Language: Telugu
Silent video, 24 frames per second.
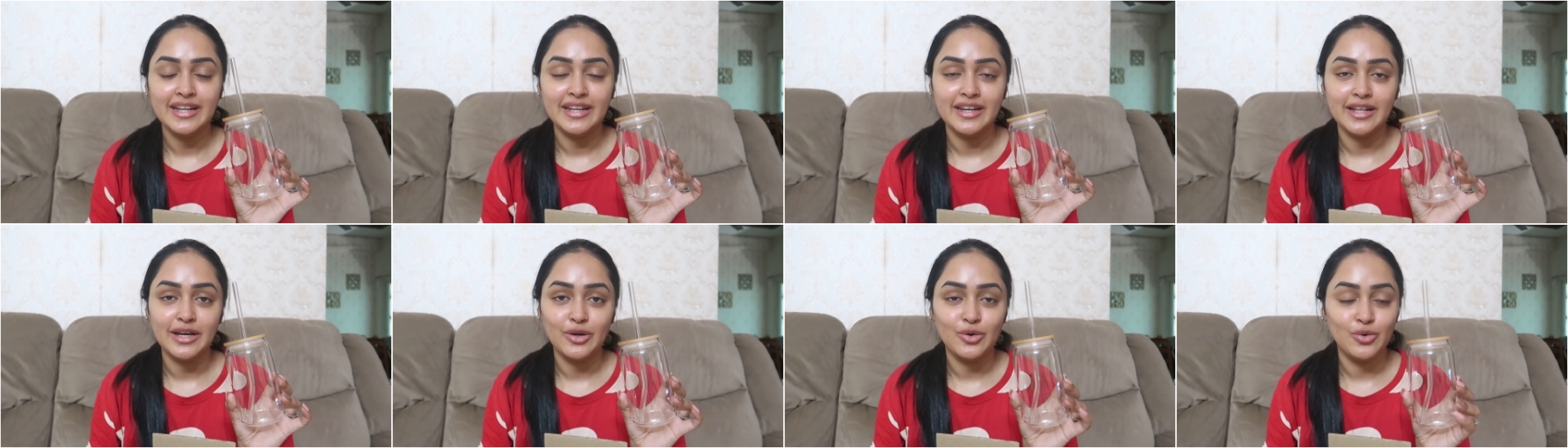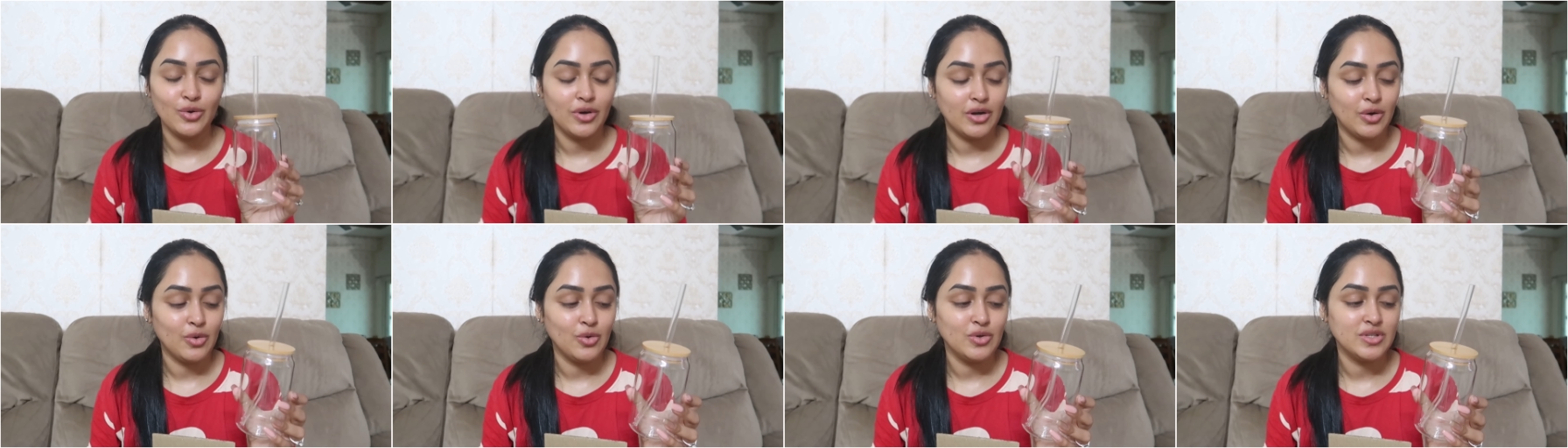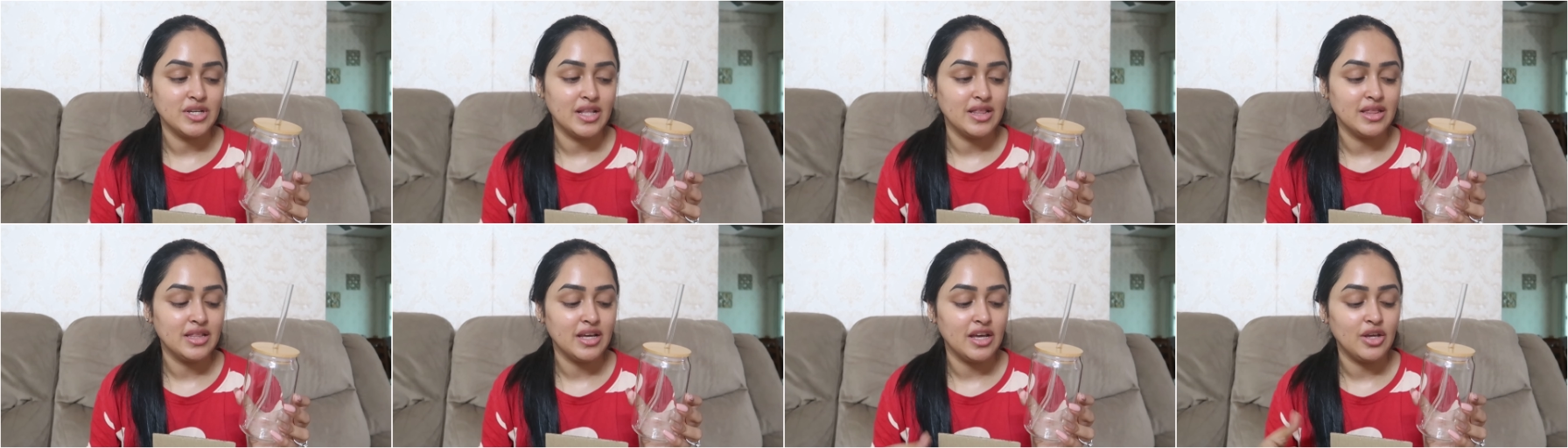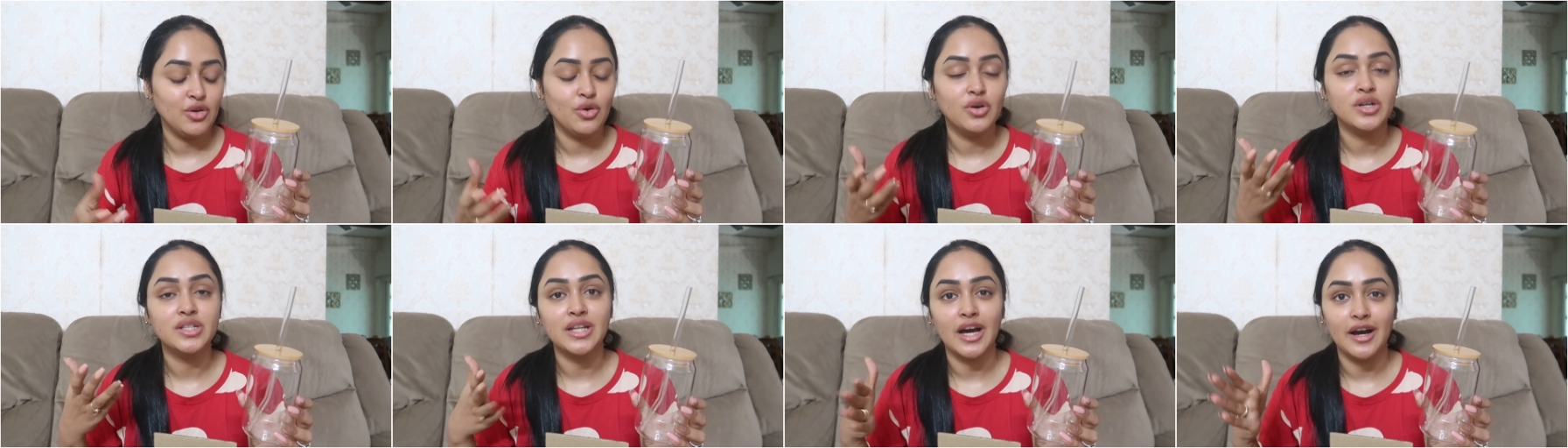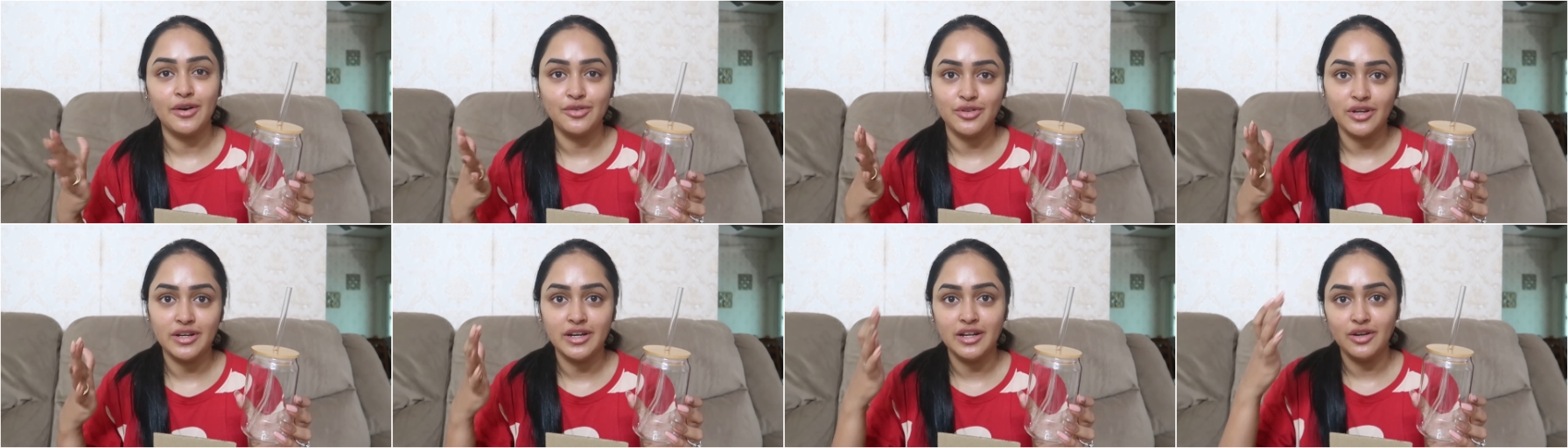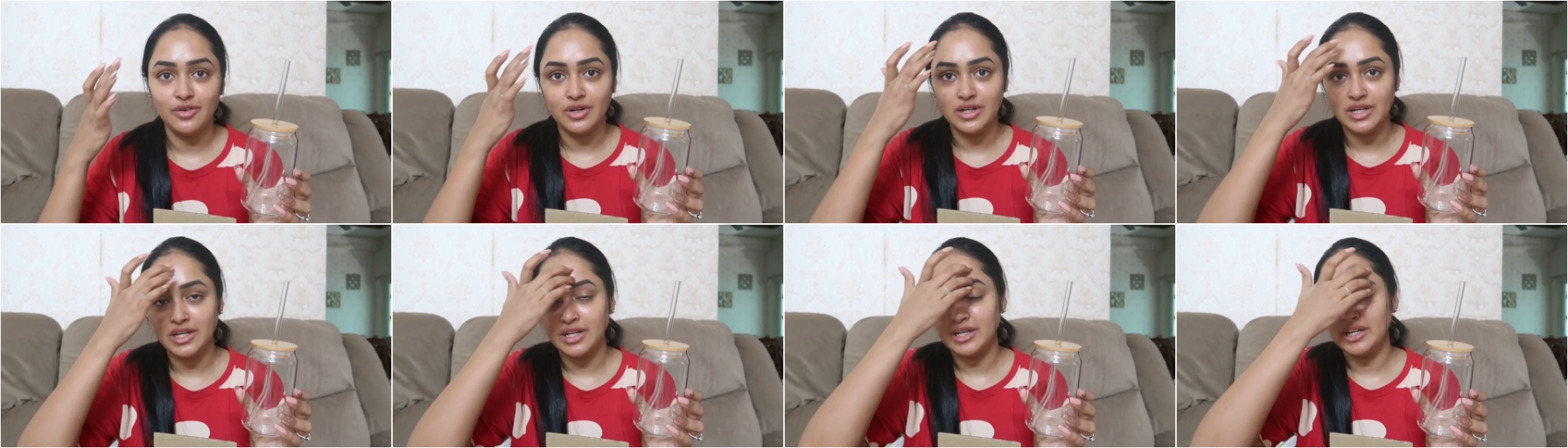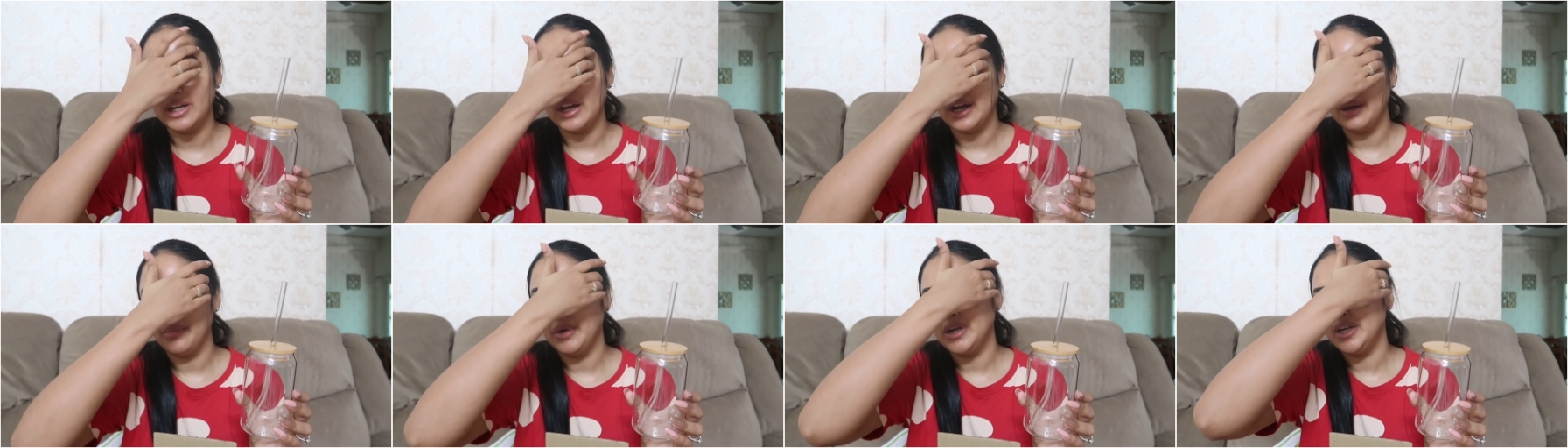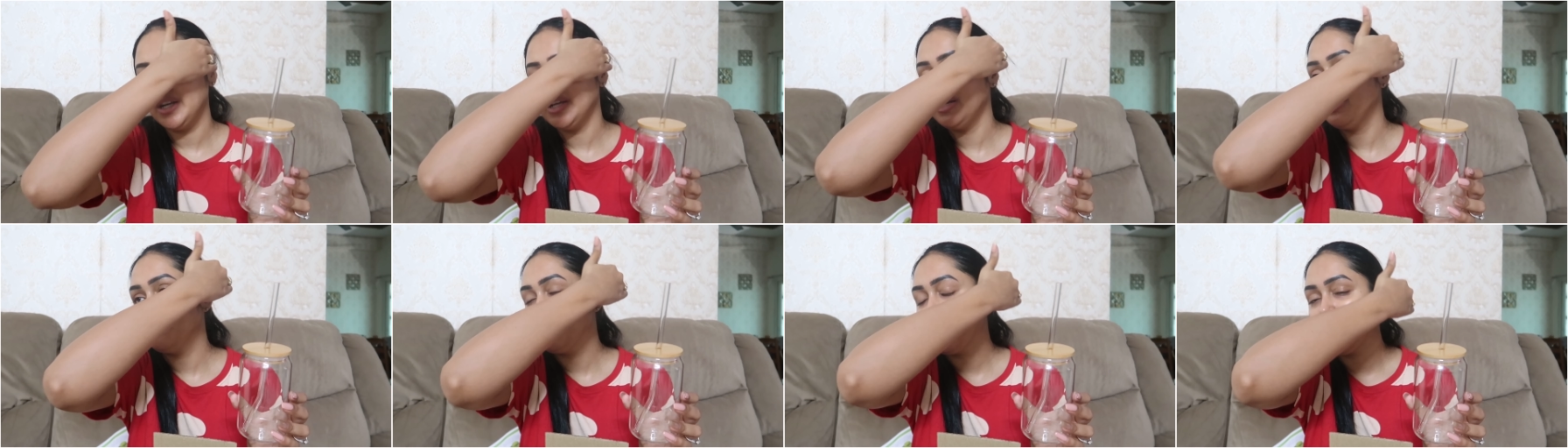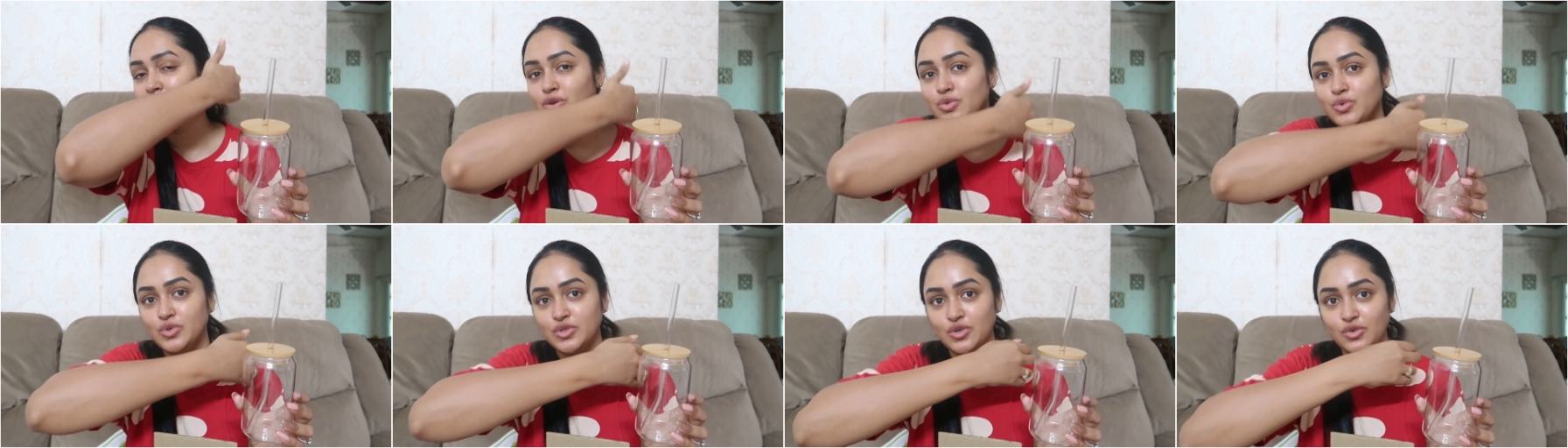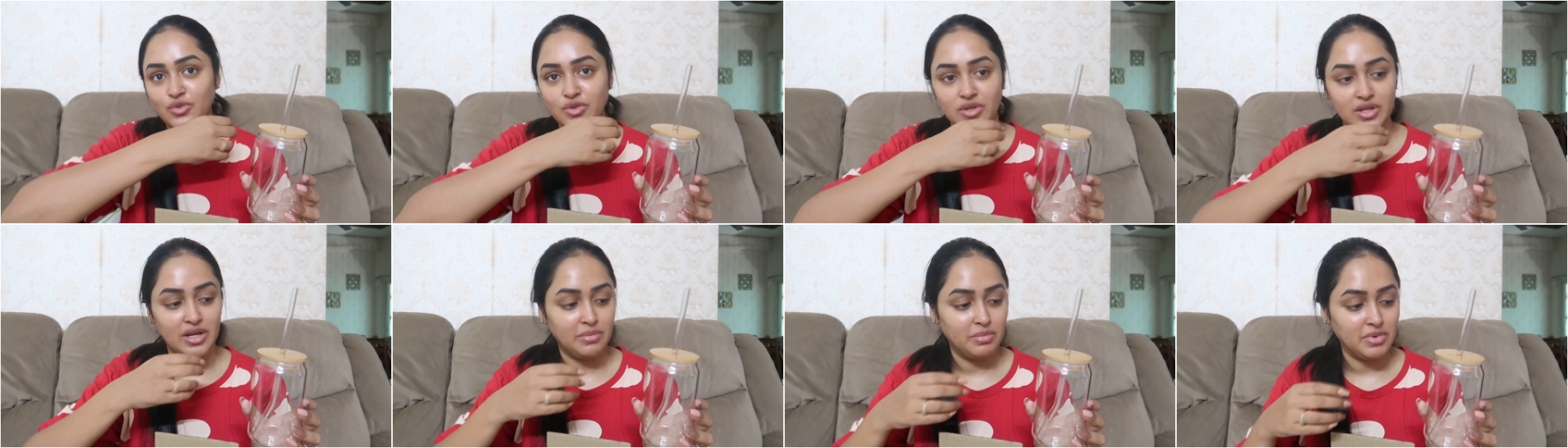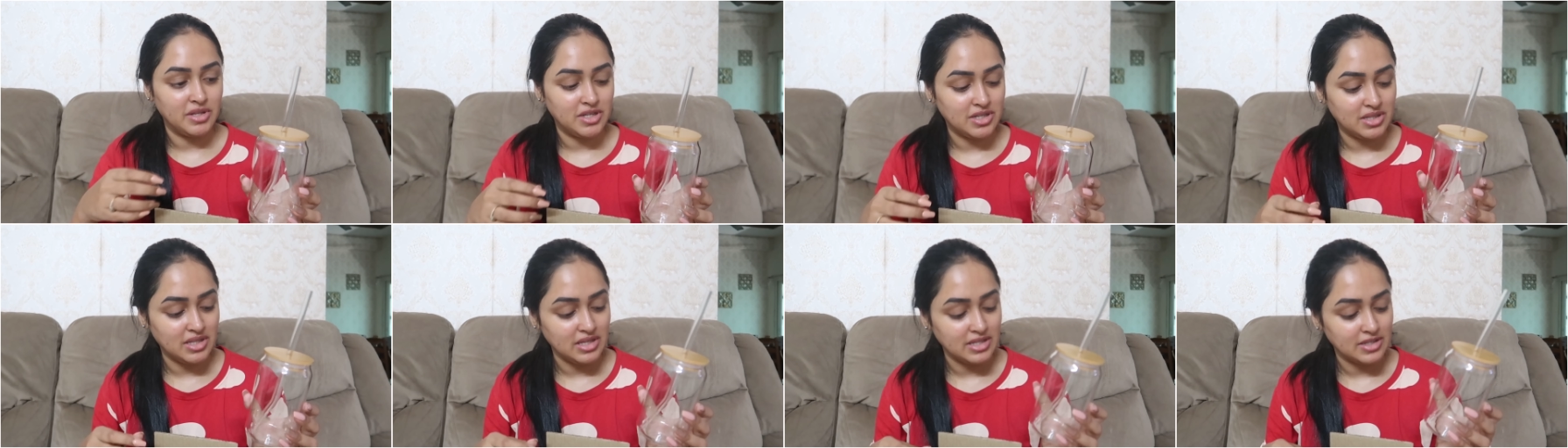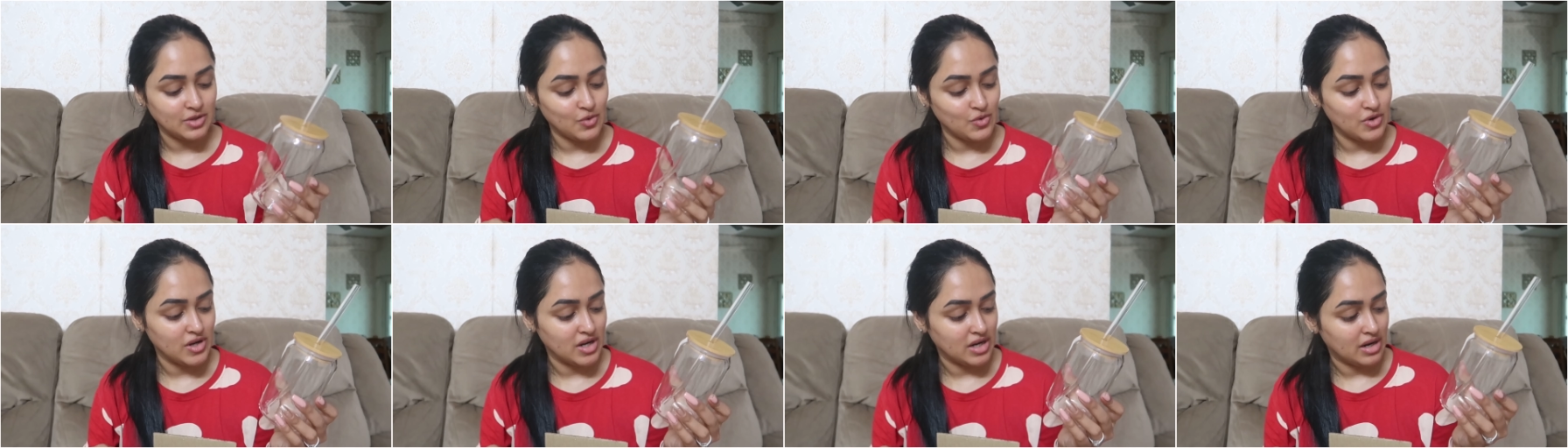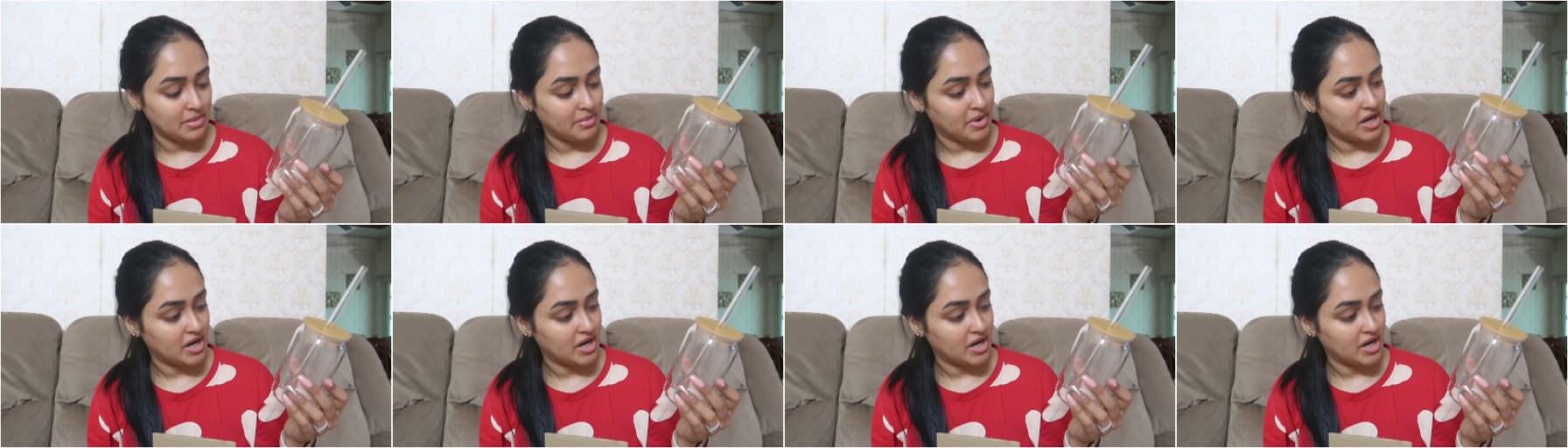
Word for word: నేను ఎక్కువ రోజంతా ఏడు తాగుతూనే ఉంటాను కాబట్టి బాగా యూజ్ అవుతుంది అనిపించి తీసుకున్నాను